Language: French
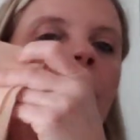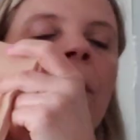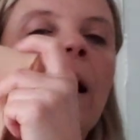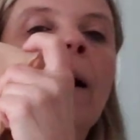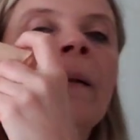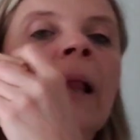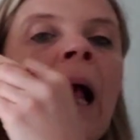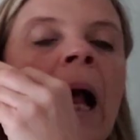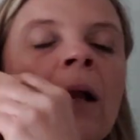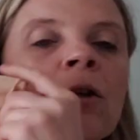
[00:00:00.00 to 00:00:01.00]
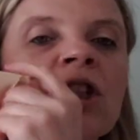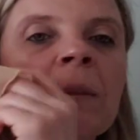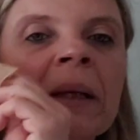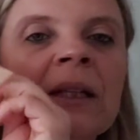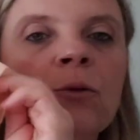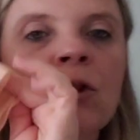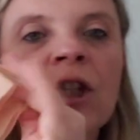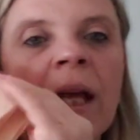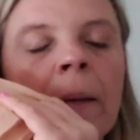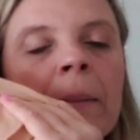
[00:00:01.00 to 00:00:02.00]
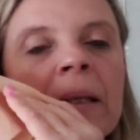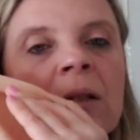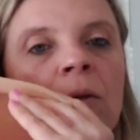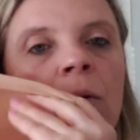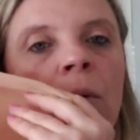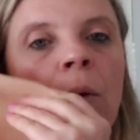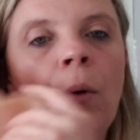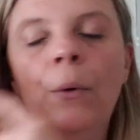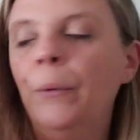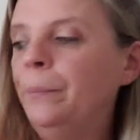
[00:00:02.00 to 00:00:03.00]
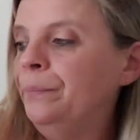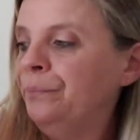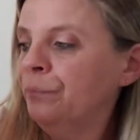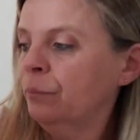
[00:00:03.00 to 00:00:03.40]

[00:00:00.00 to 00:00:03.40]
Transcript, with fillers: voilà. Alors j'ai pris du cher parce que